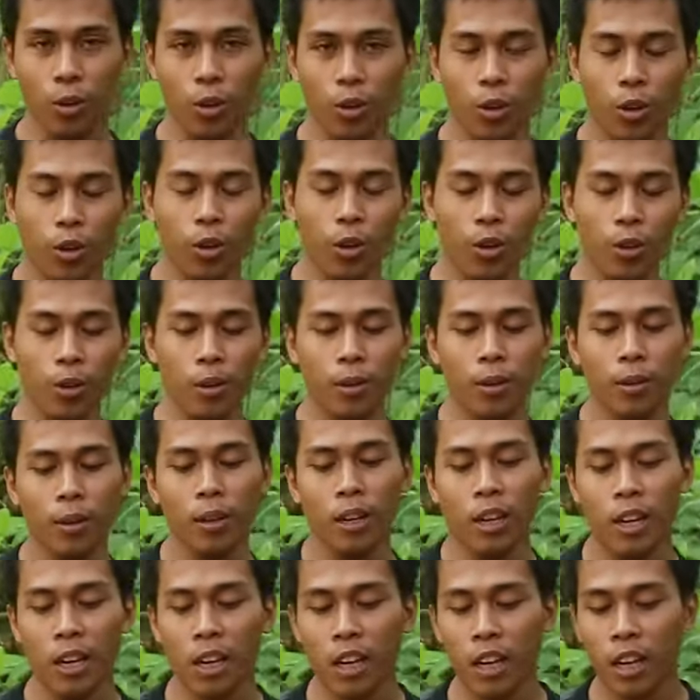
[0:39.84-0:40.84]
Untuk
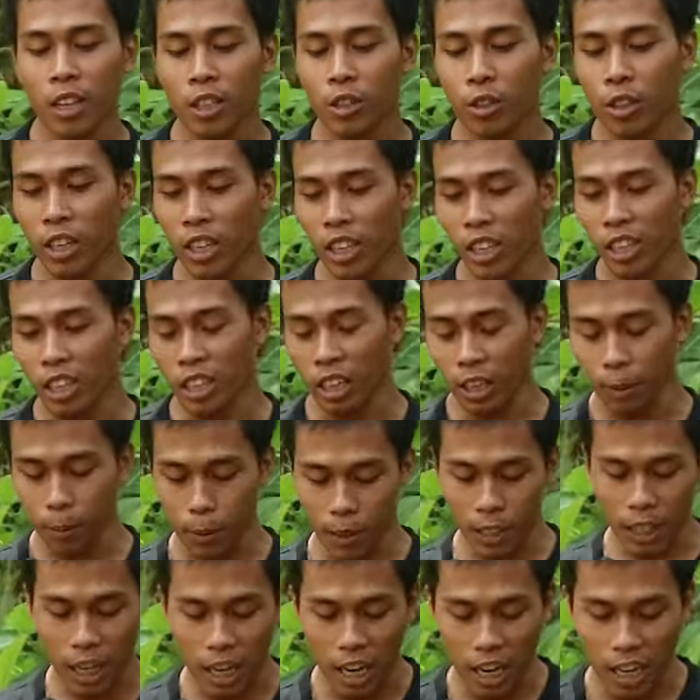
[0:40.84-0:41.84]
uh, unit ini
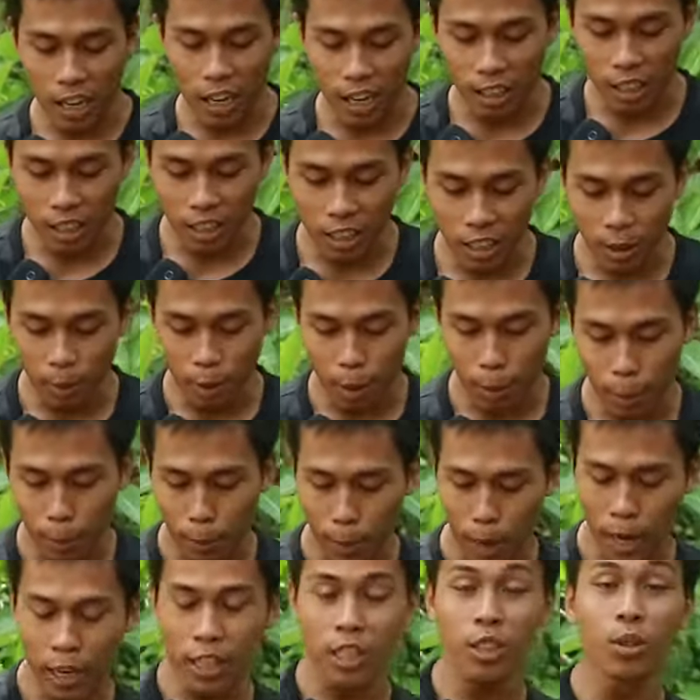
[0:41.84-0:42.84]
pesanan atas nama
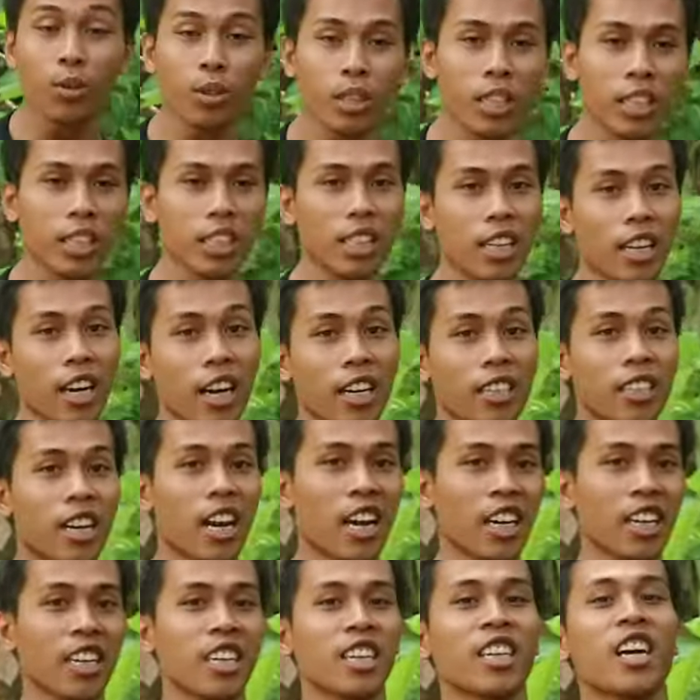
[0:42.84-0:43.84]
Bapak Yudhistira
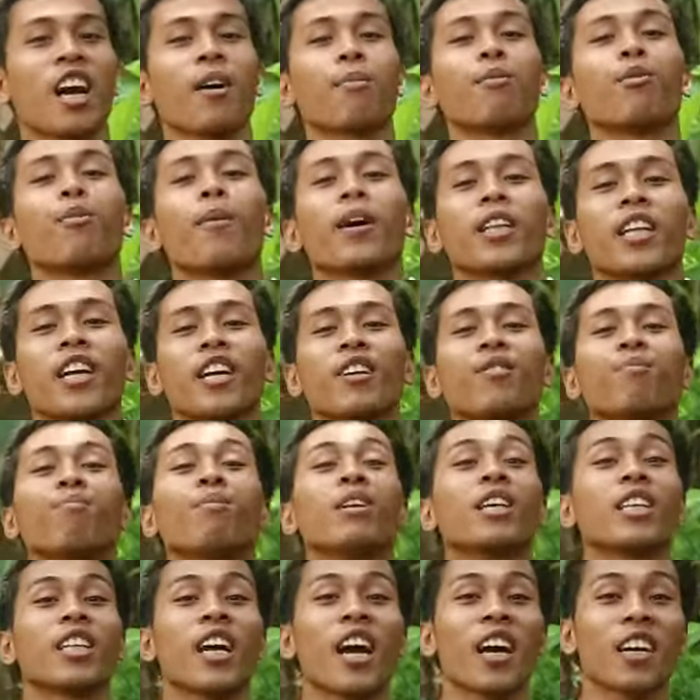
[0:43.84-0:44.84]
dari
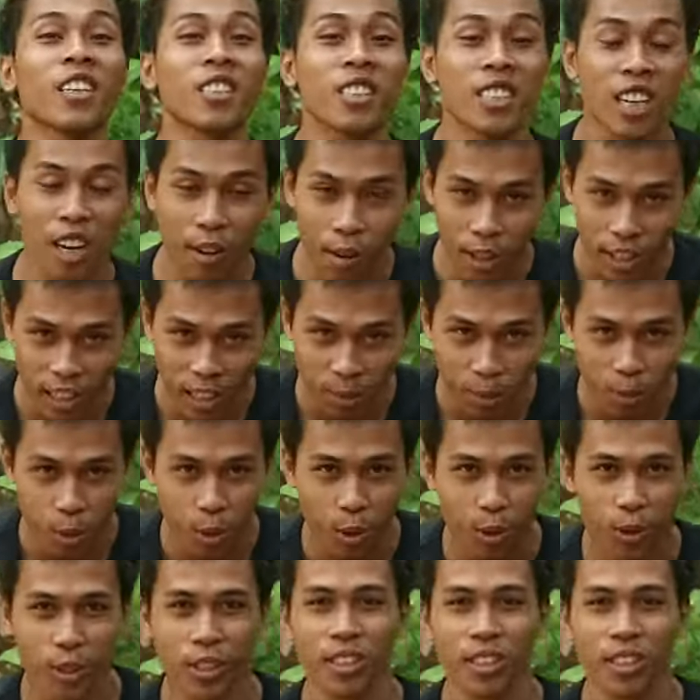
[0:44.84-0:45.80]
Kabupaten Blitar, Jawa Timur.